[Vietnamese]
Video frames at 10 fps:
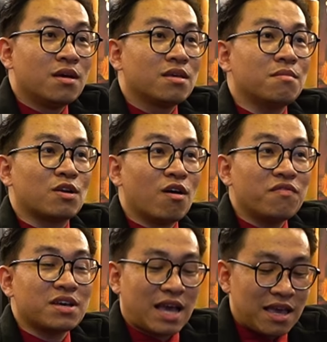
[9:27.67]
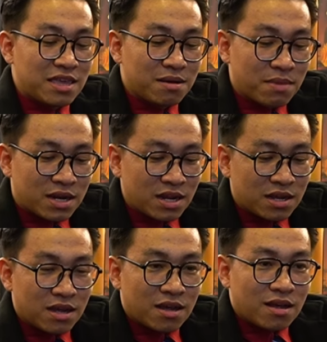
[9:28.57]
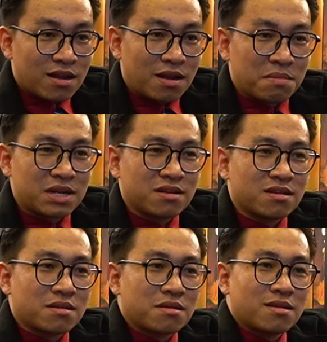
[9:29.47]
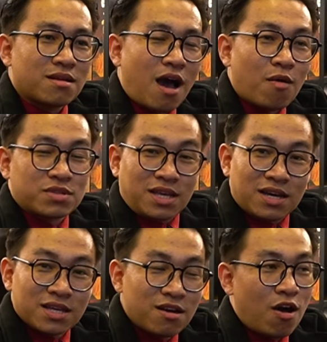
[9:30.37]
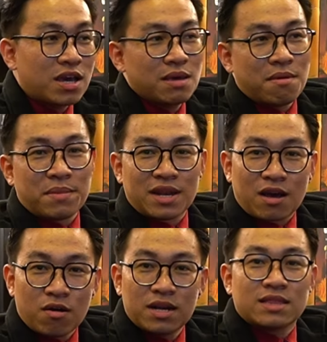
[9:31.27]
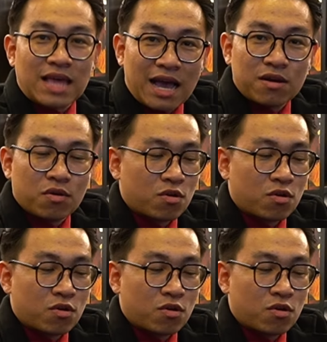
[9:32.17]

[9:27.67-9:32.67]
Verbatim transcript: Nhưng mà đối với cá nhân mình á, là mình học những cái thứ đó khi mà mình đã có nền tảng rồi.